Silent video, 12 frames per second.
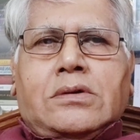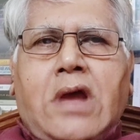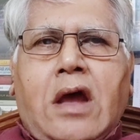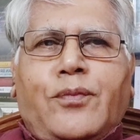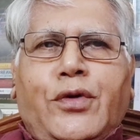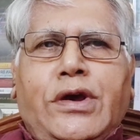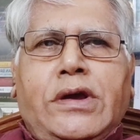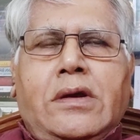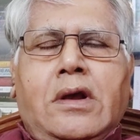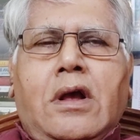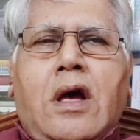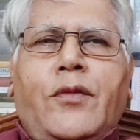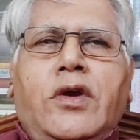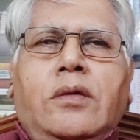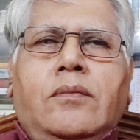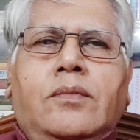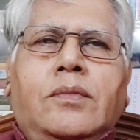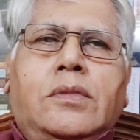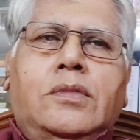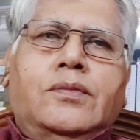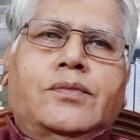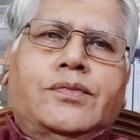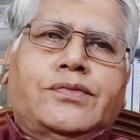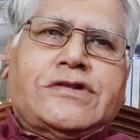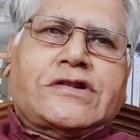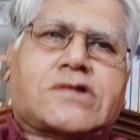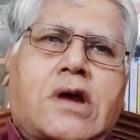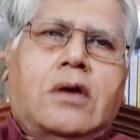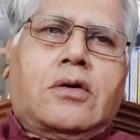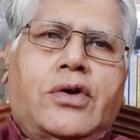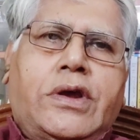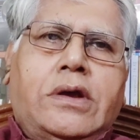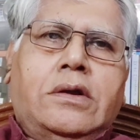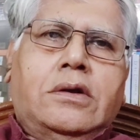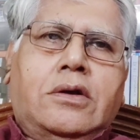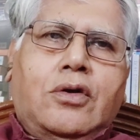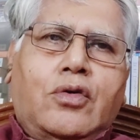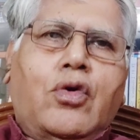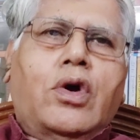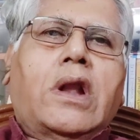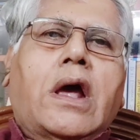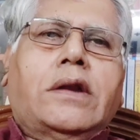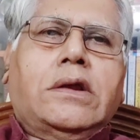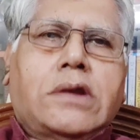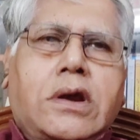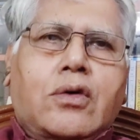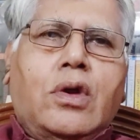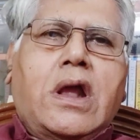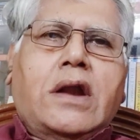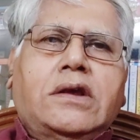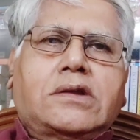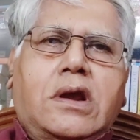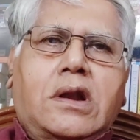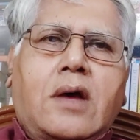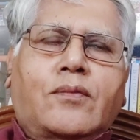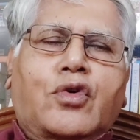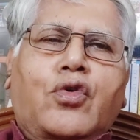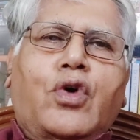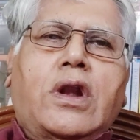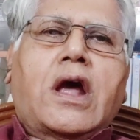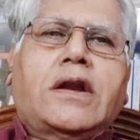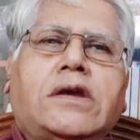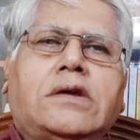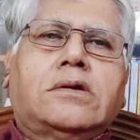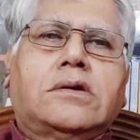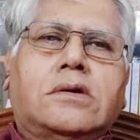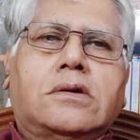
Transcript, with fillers: তারপরে আমি চেষ্টা করি কল্যাণীতে কল্যাণীতে এলাম কল্যাণী হাই